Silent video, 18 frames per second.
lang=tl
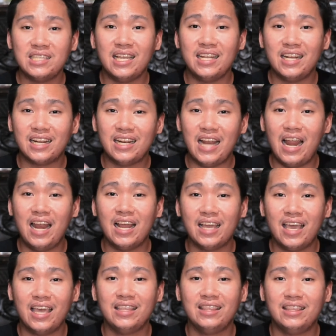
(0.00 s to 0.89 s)

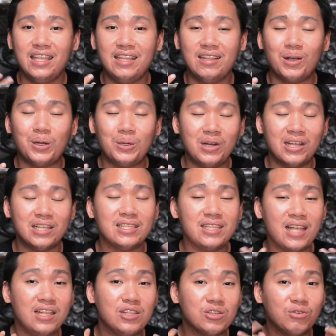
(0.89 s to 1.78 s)
naglalagay din ako ng
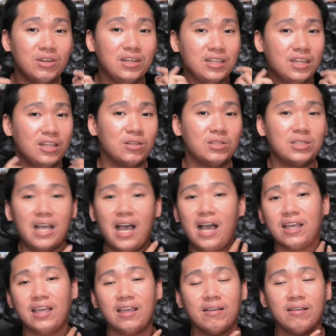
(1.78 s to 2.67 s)
sunscreen dito
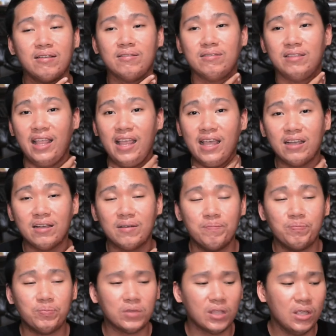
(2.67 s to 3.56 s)
sa aking neck
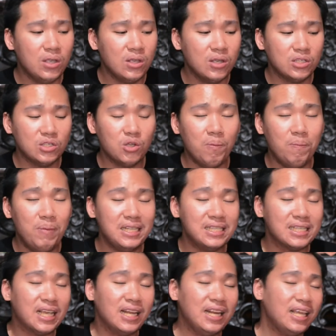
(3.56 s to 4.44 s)
So
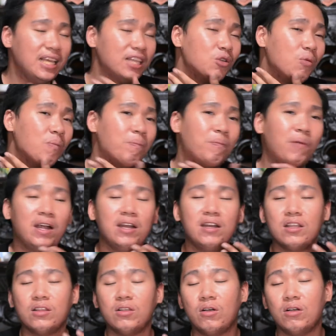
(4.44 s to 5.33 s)
basically, itong part
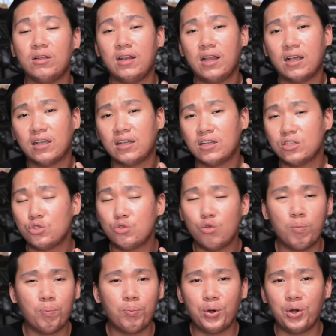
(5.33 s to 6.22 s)
na to,
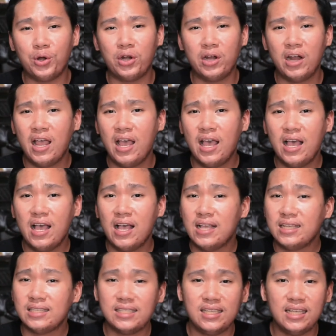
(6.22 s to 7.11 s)
nagka-super
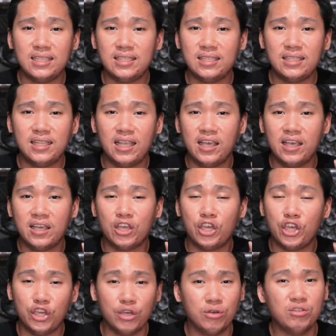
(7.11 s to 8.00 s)
cystic,
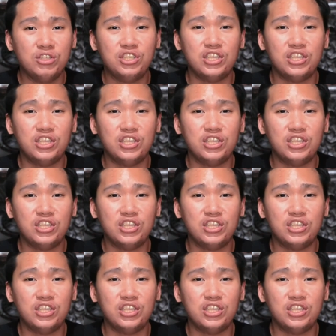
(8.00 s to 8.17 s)
huge